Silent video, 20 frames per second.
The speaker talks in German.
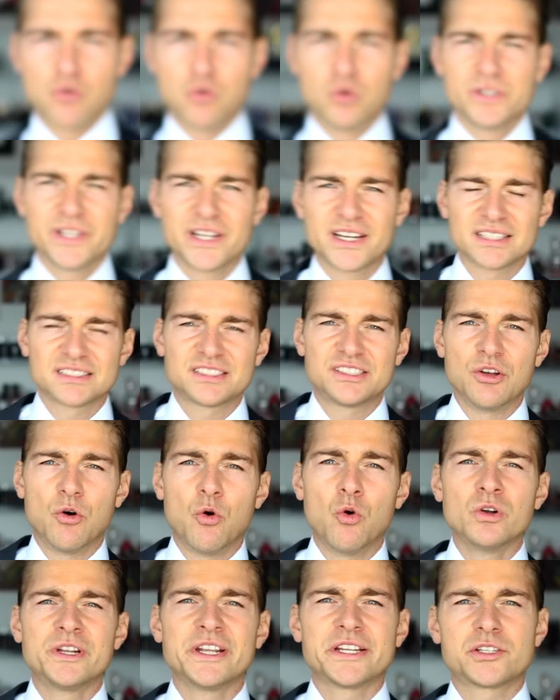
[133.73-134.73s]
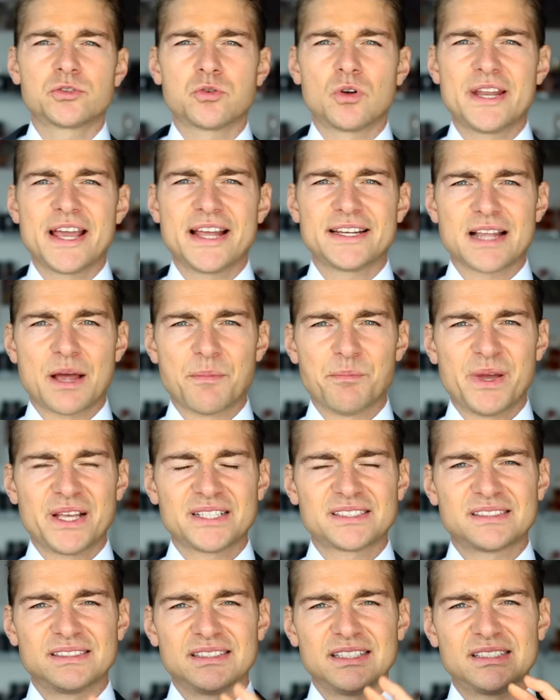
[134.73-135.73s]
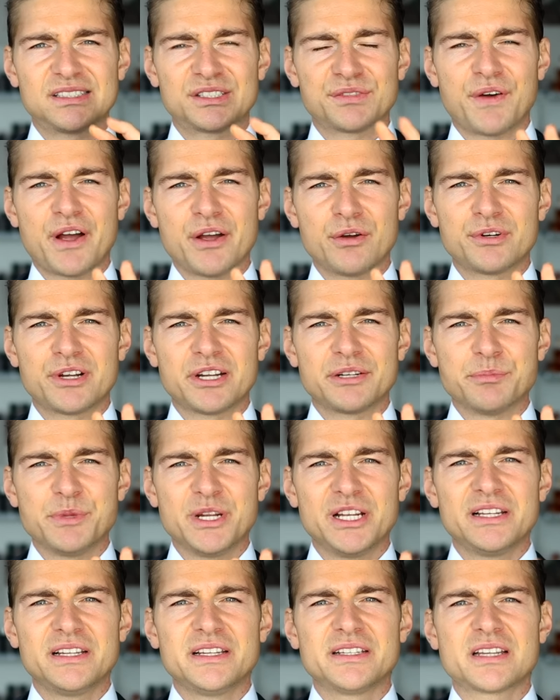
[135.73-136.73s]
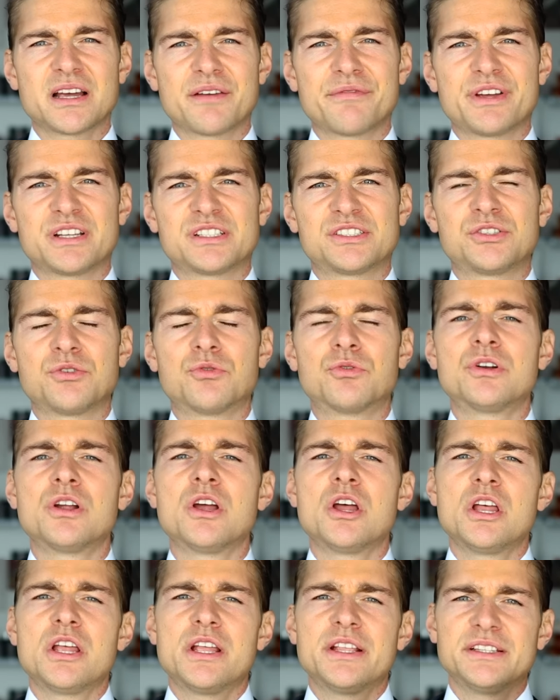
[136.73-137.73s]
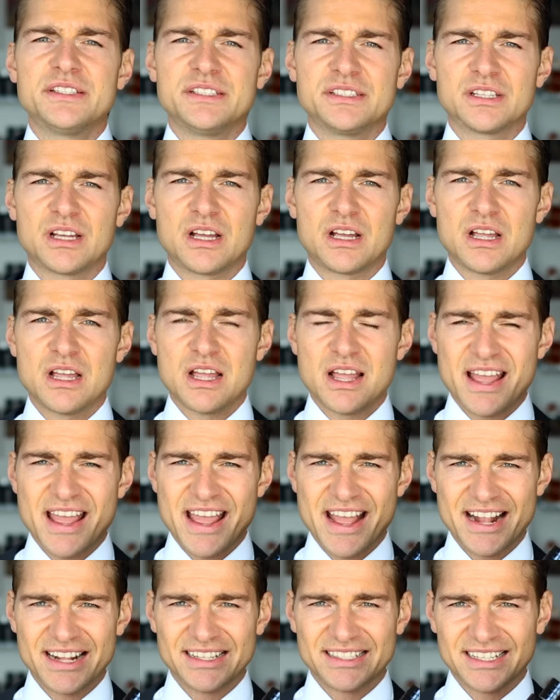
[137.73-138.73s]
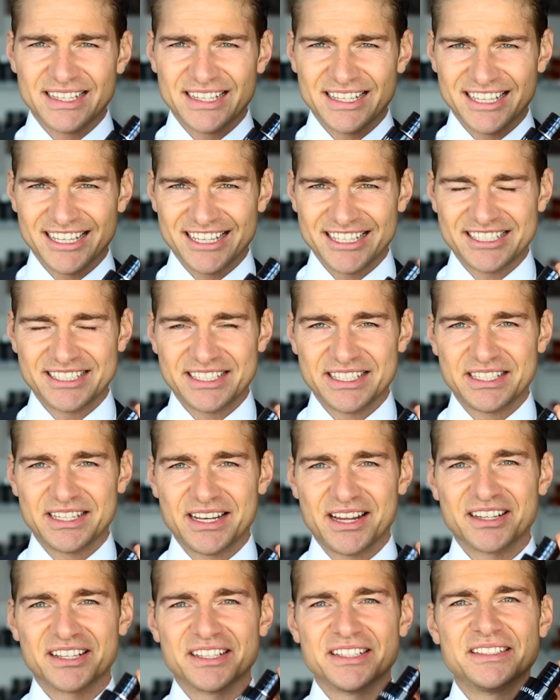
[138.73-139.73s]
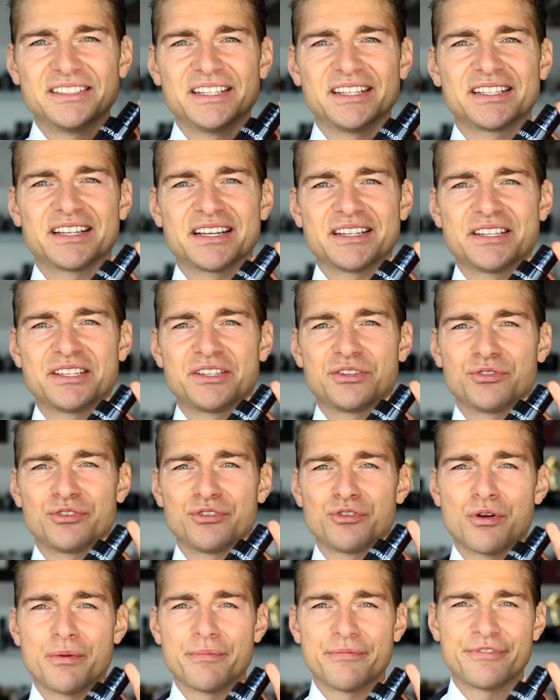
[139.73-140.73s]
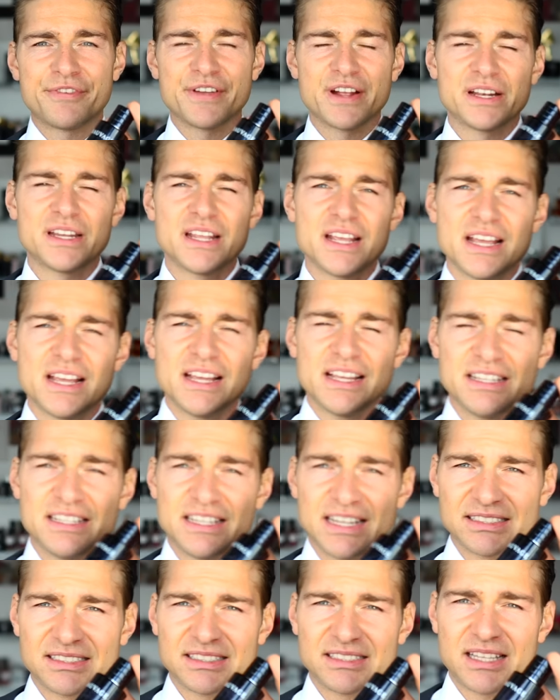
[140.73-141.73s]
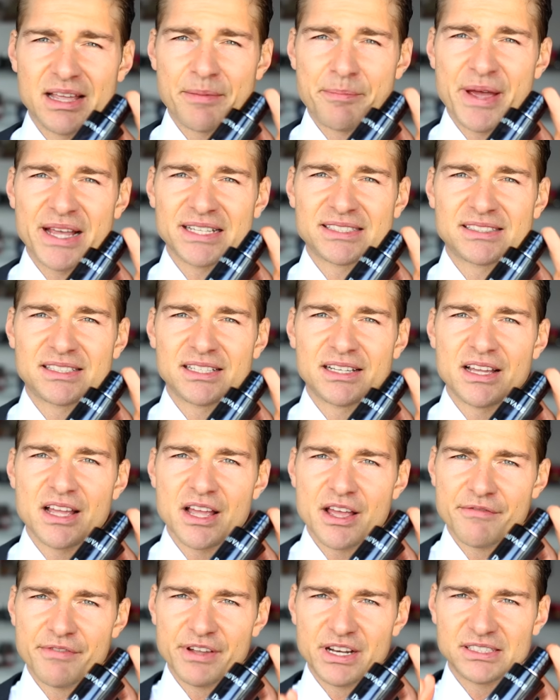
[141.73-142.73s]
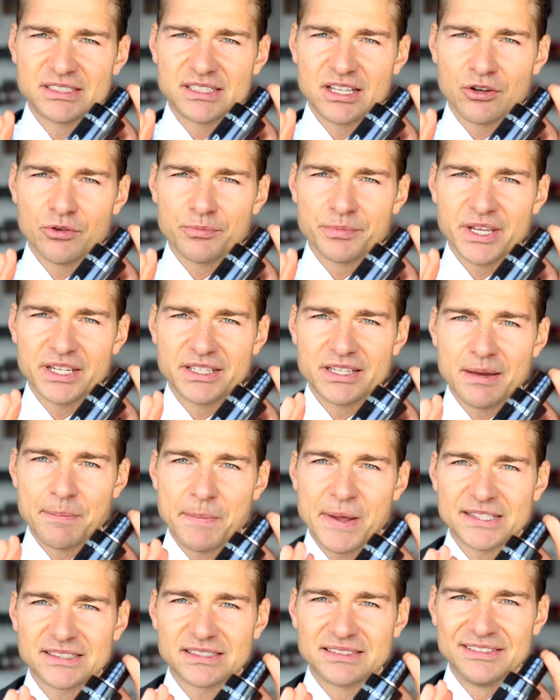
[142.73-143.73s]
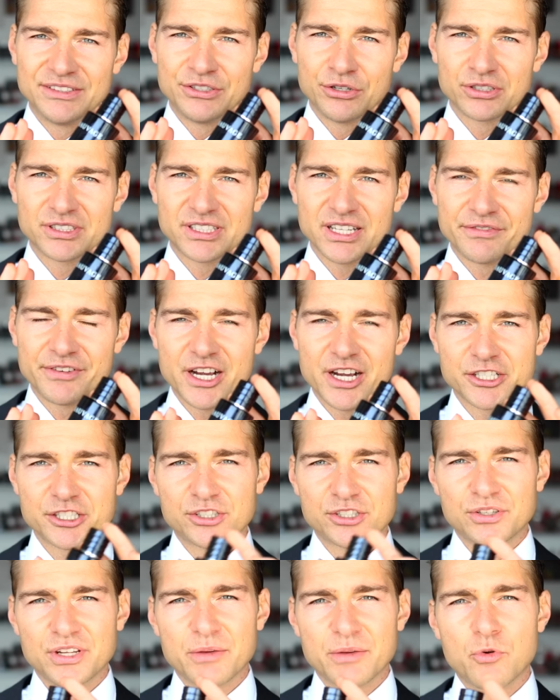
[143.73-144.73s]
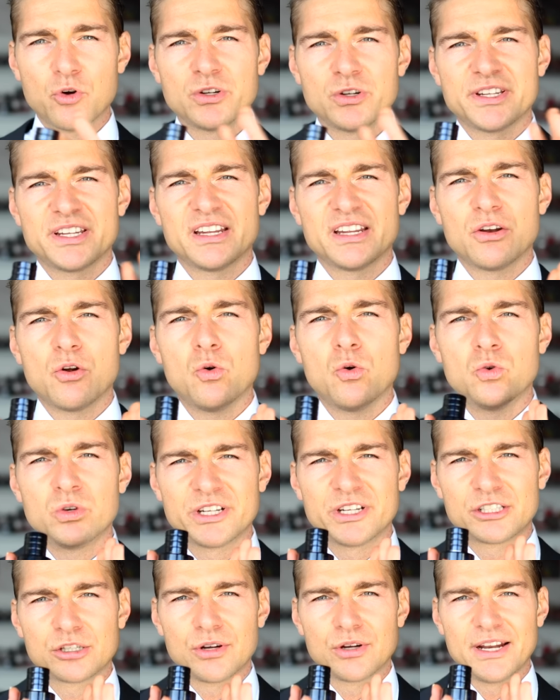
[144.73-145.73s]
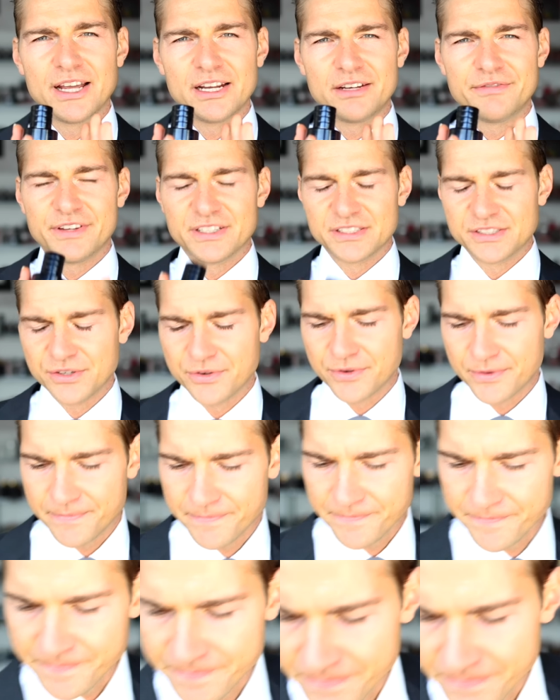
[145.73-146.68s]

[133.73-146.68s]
Hol dir das Eau de Toilette, am besten die 200 Milliliter Version dieser hält richtig lange. Den kann ich dir nur empfehlen. Das ist der beste, wenn es darum geht, den besten Dior Savage zu nehmen. Hol dir die Eau de Toilette Version.